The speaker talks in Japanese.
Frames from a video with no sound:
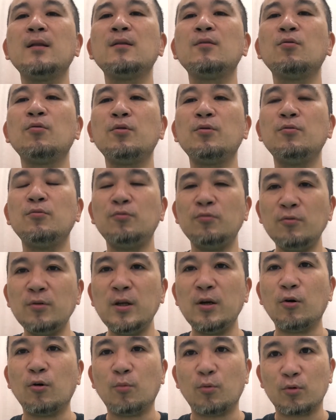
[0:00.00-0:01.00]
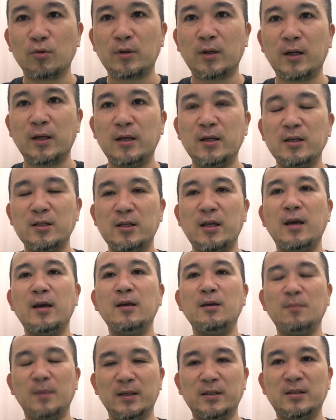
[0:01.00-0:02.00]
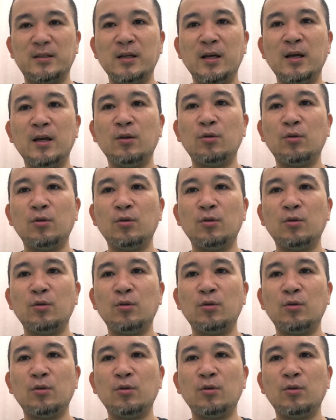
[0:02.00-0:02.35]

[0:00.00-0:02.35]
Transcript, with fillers: というふうに思ったりしています。